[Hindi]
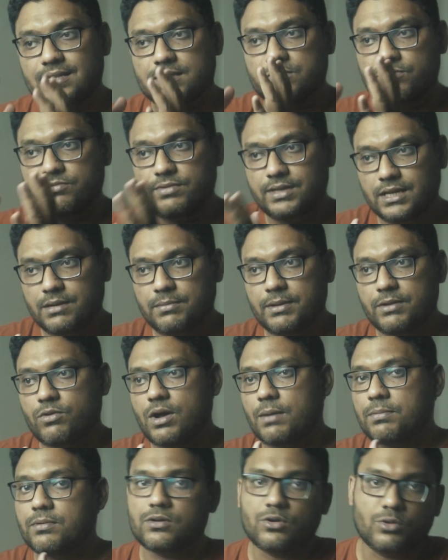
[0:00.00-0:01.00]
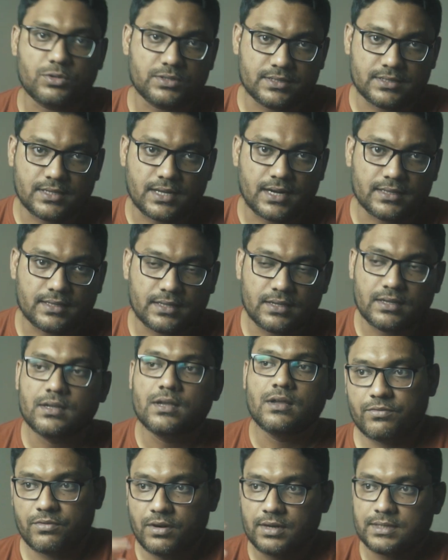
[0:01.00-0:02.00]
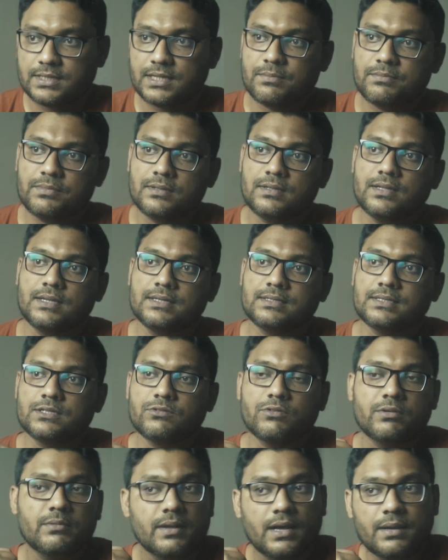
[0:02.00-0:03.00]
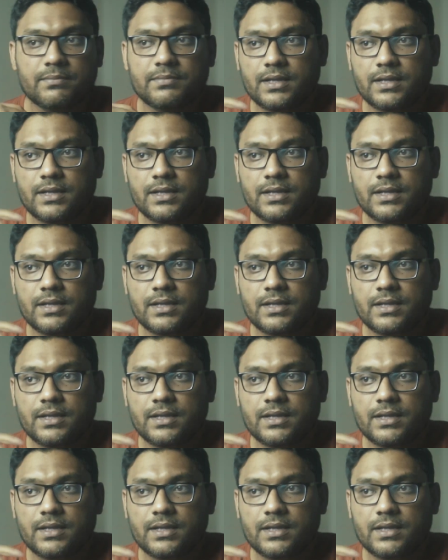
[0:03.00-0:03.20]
तस्वीर में वो आपको क्लोज नज़र आता है फॉर एग्जाम्पल इस तस्वीर में आप